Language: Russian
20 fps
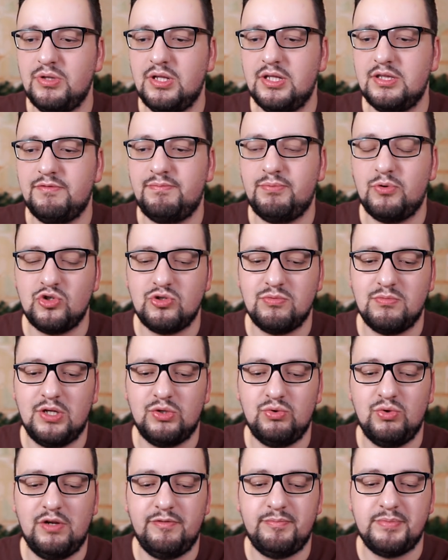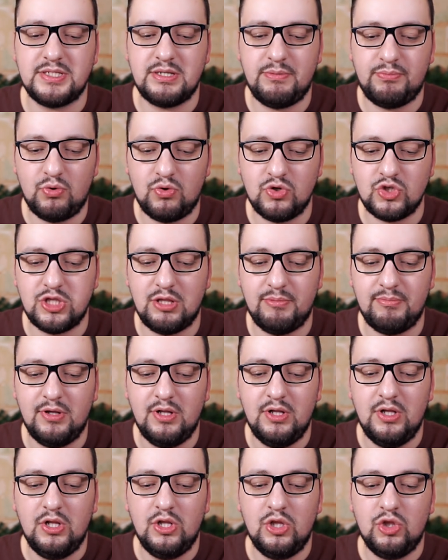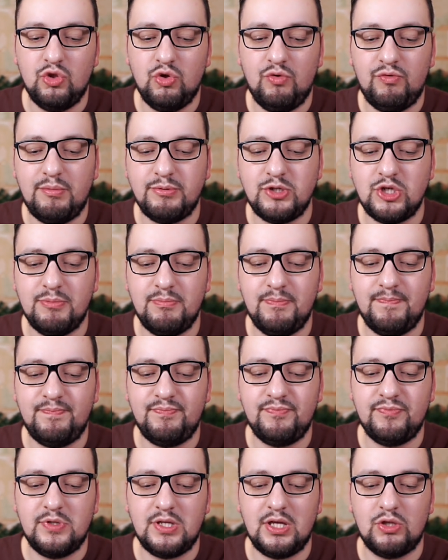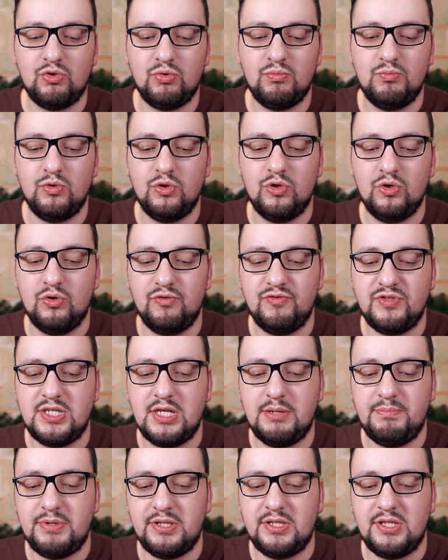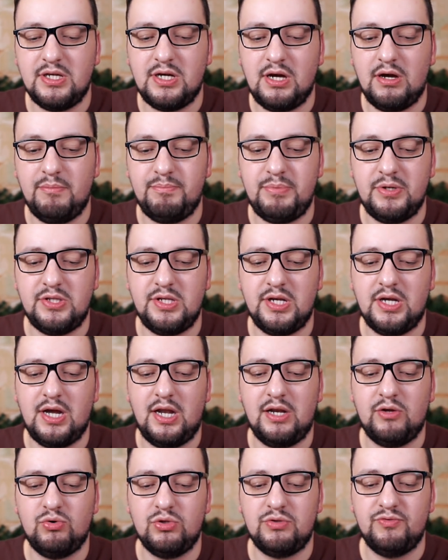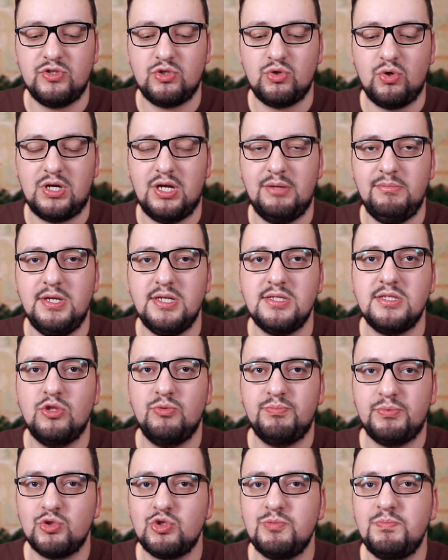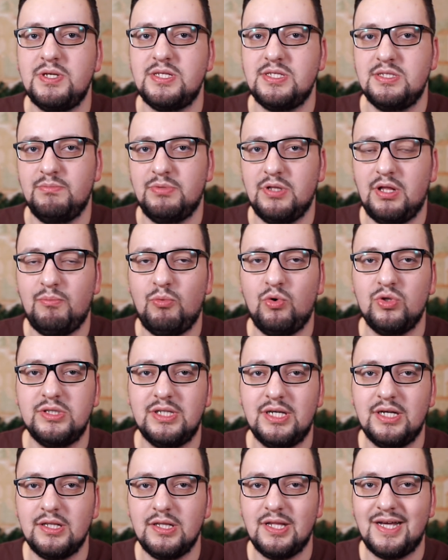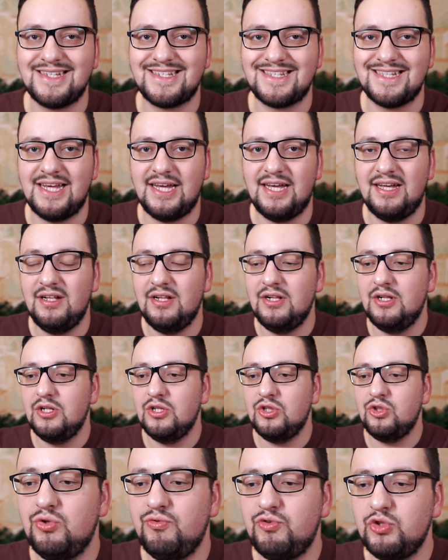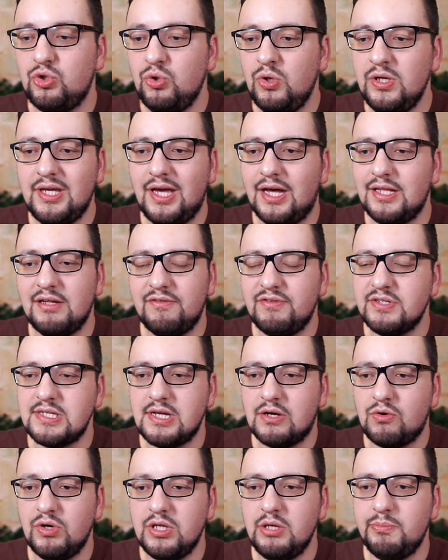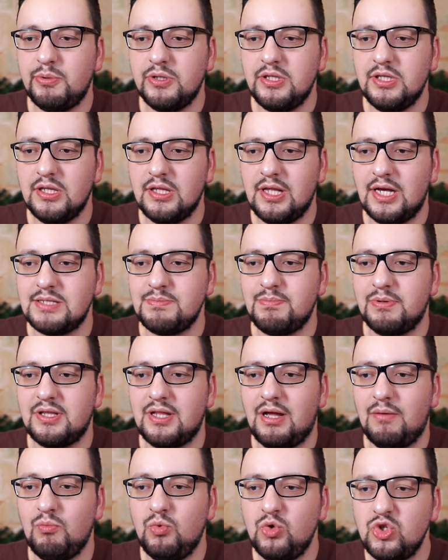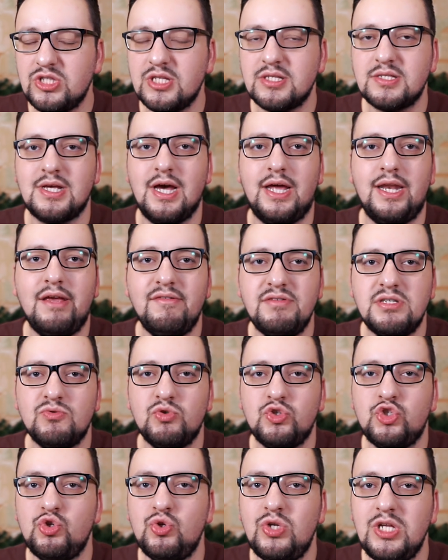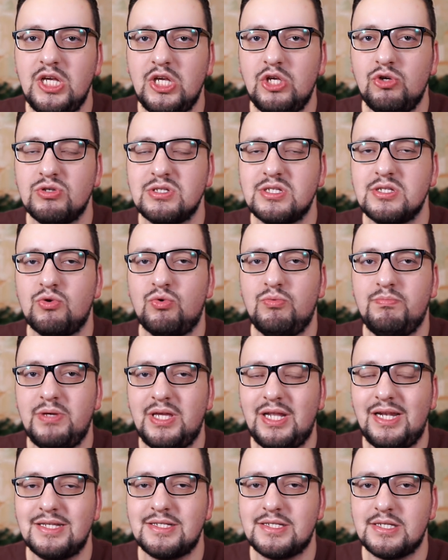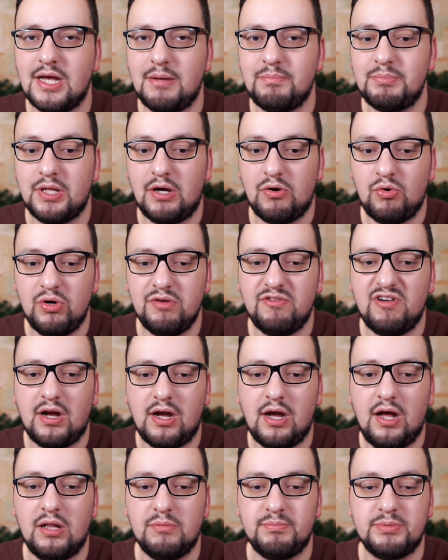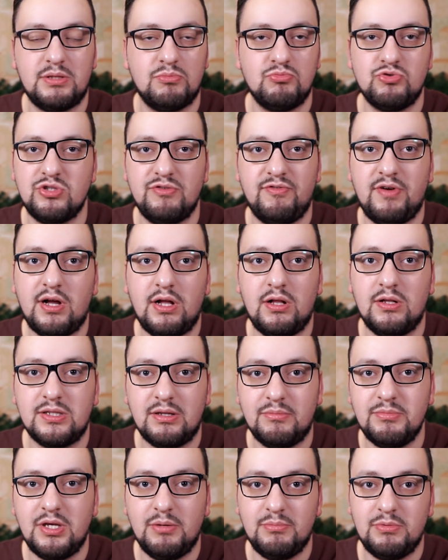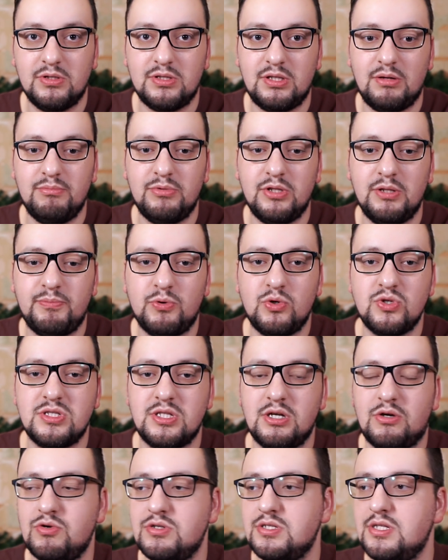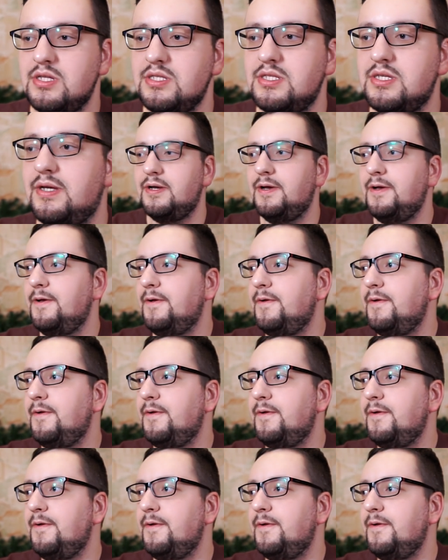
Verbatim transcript: было это в прошлом году или в позапрошлом, но, в общем, я думаю, все и предрекали какое-то высокое место, ну потому что песня была модная и классная. Но в итоге она высоко не поднялась, потому что, скорее всего, жюри ее зарубили за плохой вокал, потому что вокал там не было. Там было просто такое, знаете,